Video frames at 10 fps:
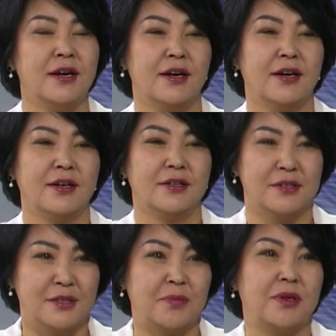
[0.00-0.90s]
а,
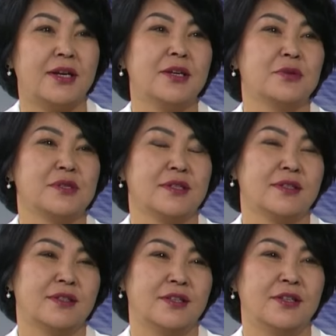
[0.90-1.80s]
собираются
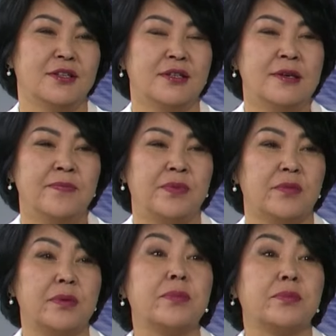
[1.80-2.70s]
и
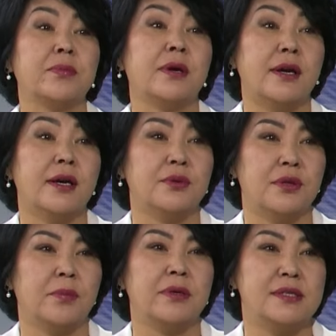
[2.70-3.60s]
помогают
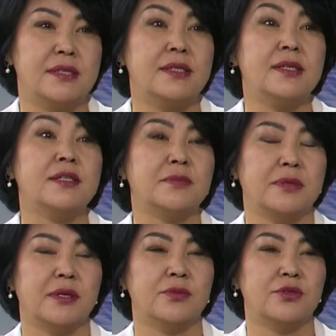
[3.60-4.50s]
нам плести сети,
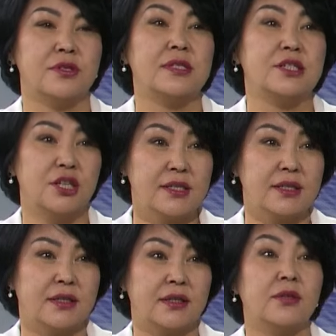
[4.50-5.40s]
потому что сейчас
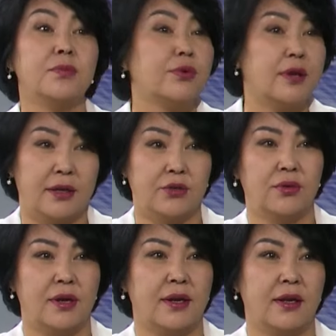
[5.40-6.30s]
это наиболее
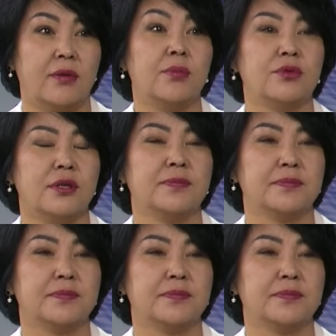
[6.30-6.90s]
актуальная работа.